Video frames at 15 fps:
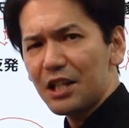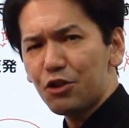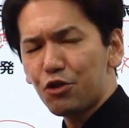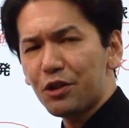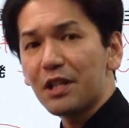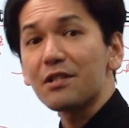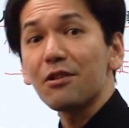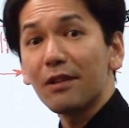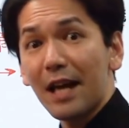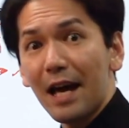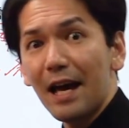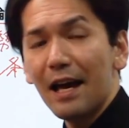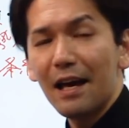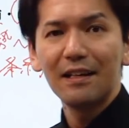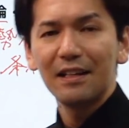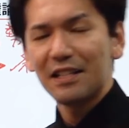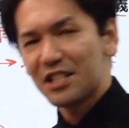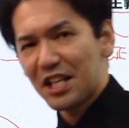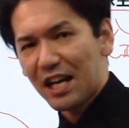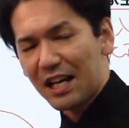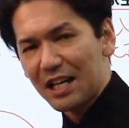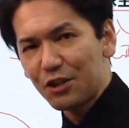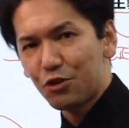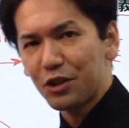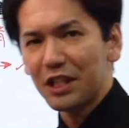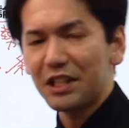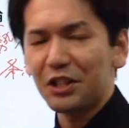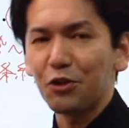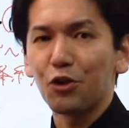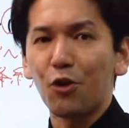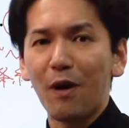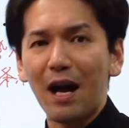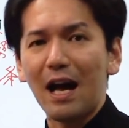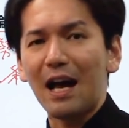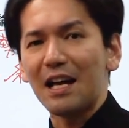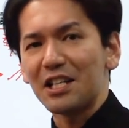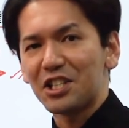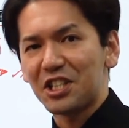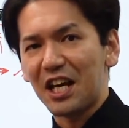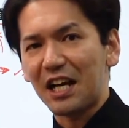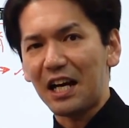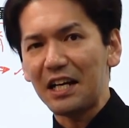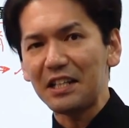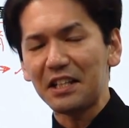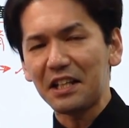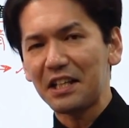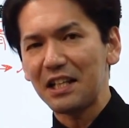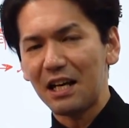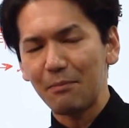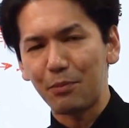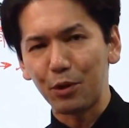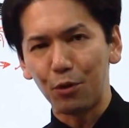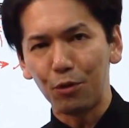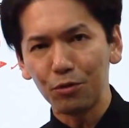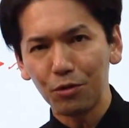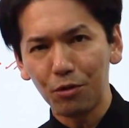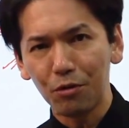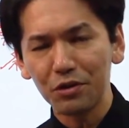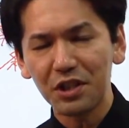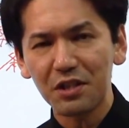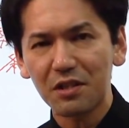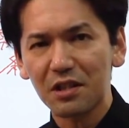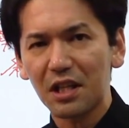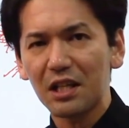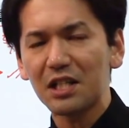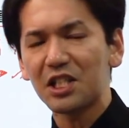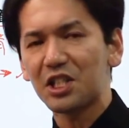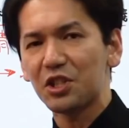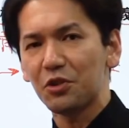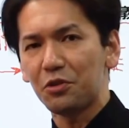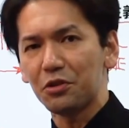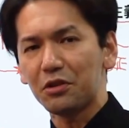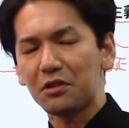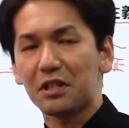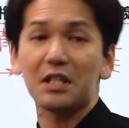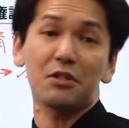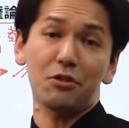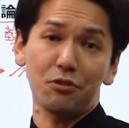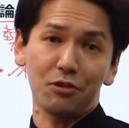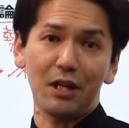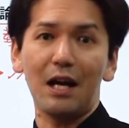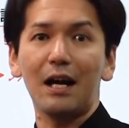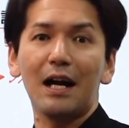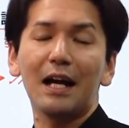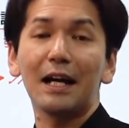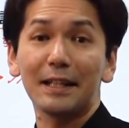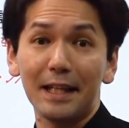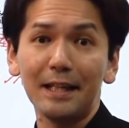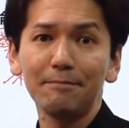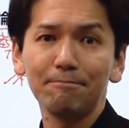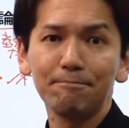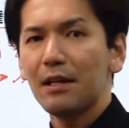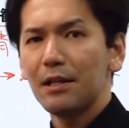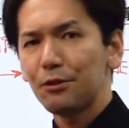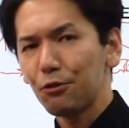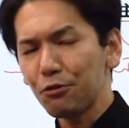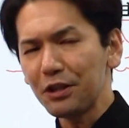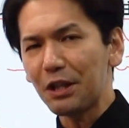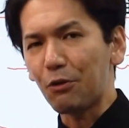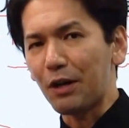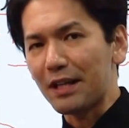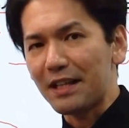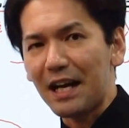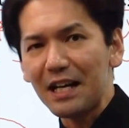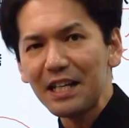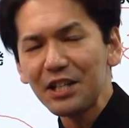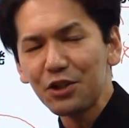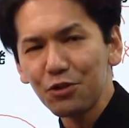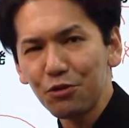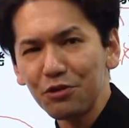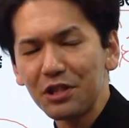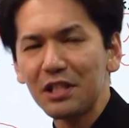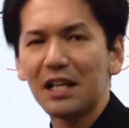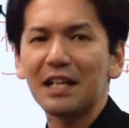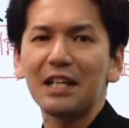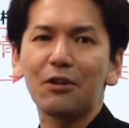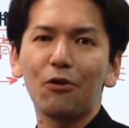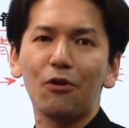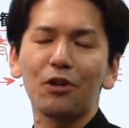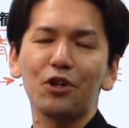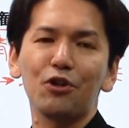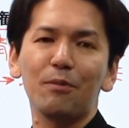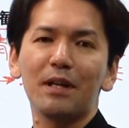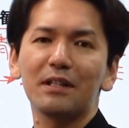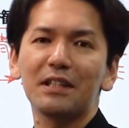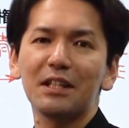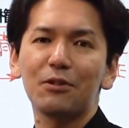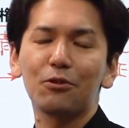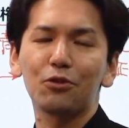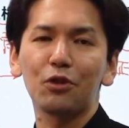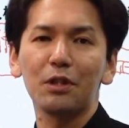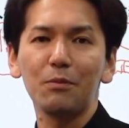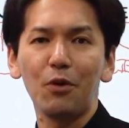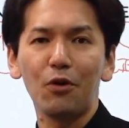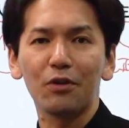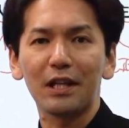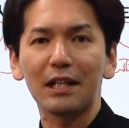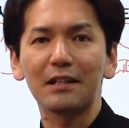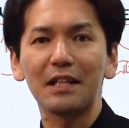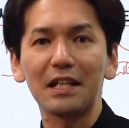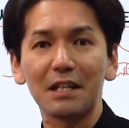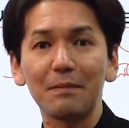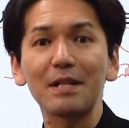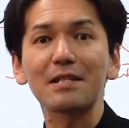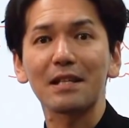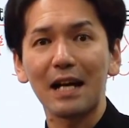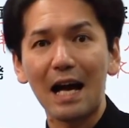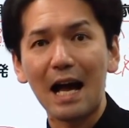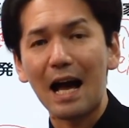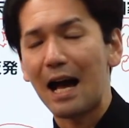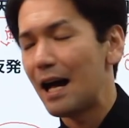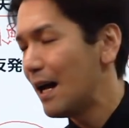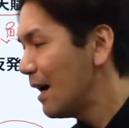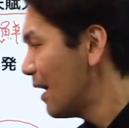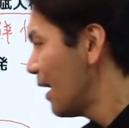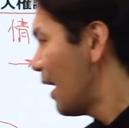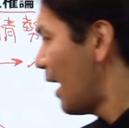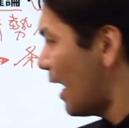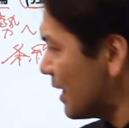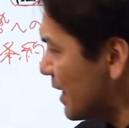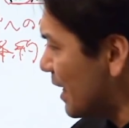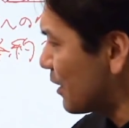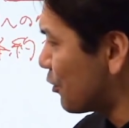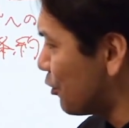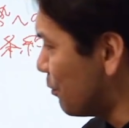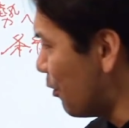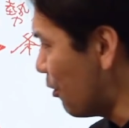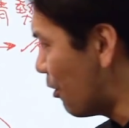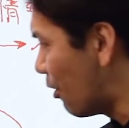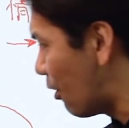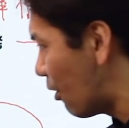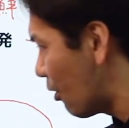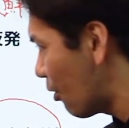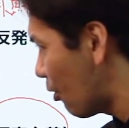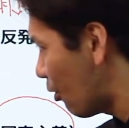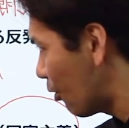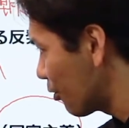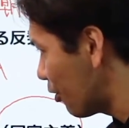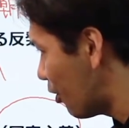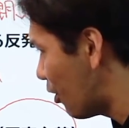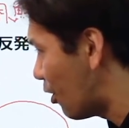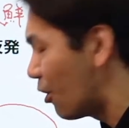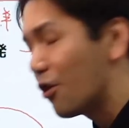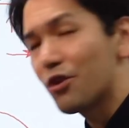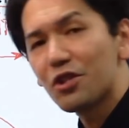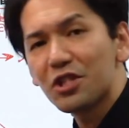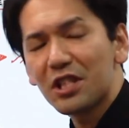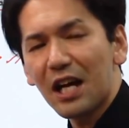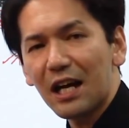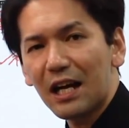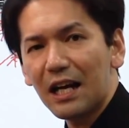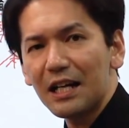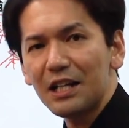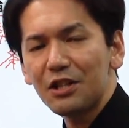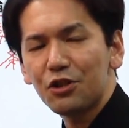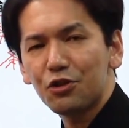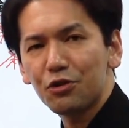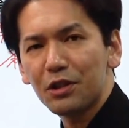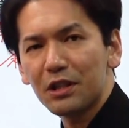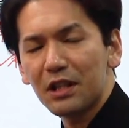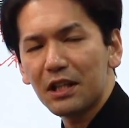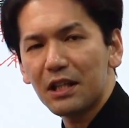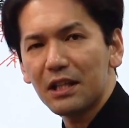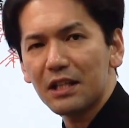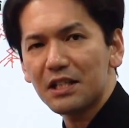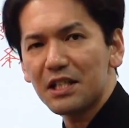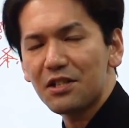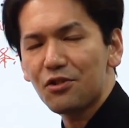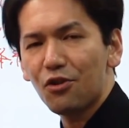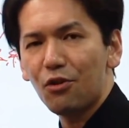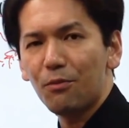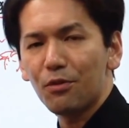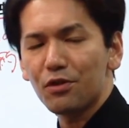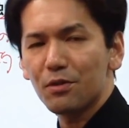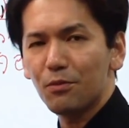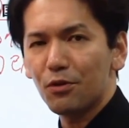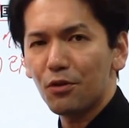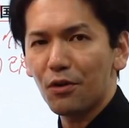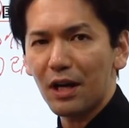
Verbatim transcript: 主義ですよね。社会主義っていうのは、社会的な平等を実現しようってする考え方。特にこれ、大正時代以降広まっていくことにもなっていきますが、早くもこの社会主義的な思想を持つ者